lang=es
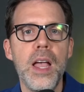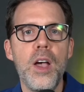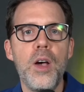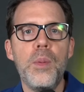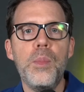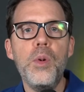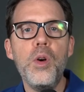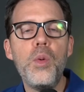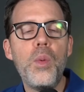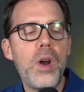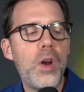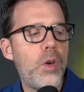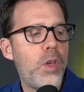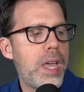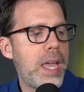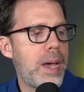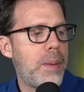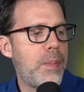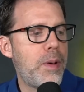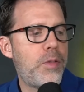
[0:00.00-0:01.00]
Muy buenos
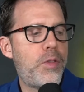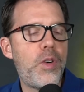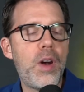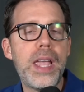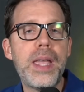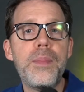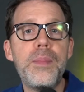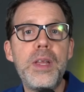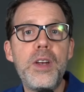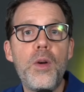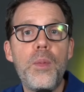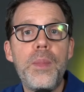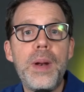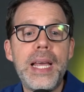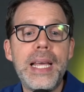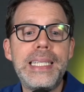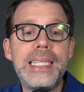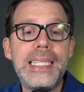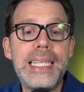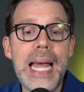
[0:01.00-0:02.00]
días, my friend. Mi nombre
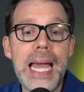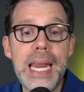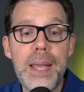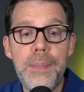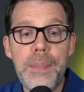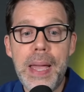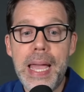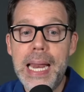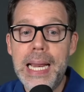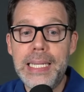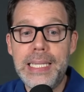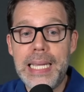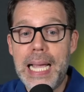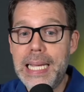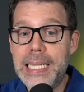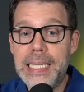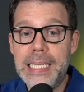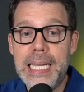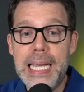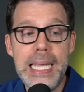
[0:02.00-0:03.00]
es Dani Pérez,
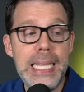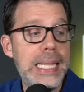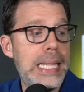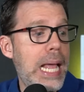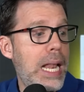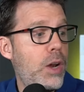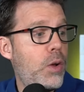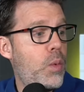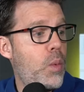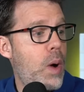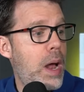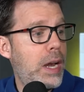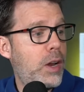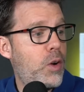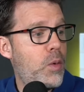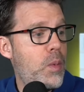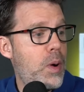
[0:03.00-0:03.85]
así tal cual como